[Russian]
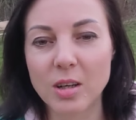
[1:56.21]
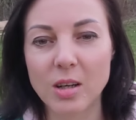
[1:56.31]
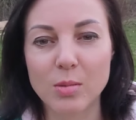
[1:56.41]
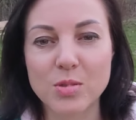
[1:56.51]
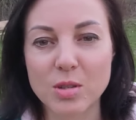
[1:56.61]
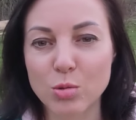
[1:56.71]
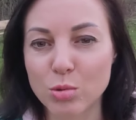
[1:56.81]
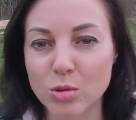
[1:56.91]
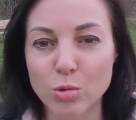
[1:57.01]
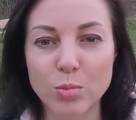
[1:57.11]

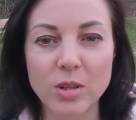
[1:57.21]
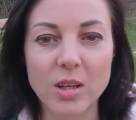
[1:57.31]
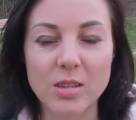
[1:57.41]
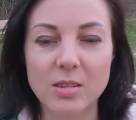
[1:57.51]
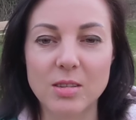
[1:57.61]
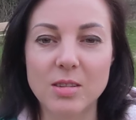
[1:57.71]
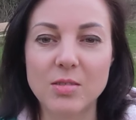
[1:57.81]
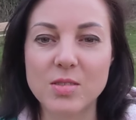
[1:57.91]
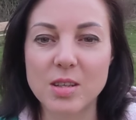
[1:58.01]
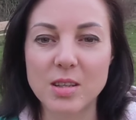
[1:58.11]
абсолютно убирать это, эти
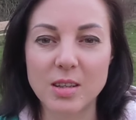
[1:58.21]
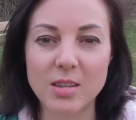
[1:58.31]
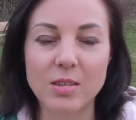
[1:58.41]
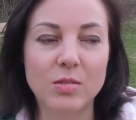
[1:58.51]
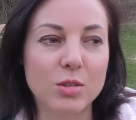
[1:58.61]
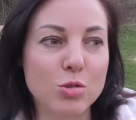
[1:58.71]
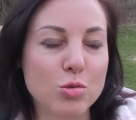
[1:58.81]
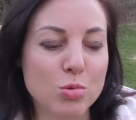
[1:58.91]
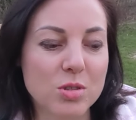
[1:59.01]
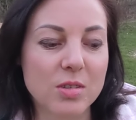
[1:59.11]
все негативные
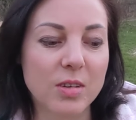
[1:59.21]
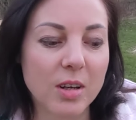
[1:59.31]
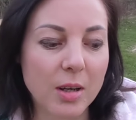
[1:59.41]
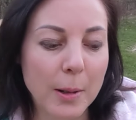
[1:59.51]
чувства.